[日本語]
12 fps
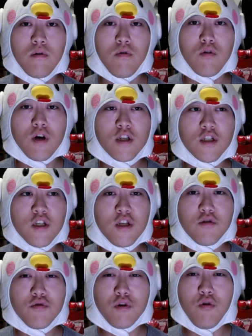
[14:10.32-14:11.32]
う。おかしい
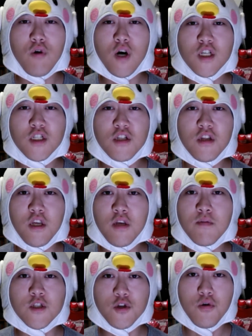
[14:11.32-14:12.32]
ことはおかしいって言い
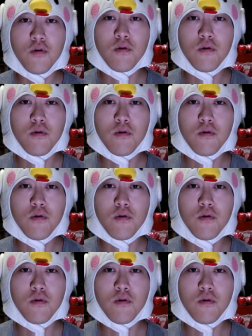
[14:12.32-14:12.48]
ましょう。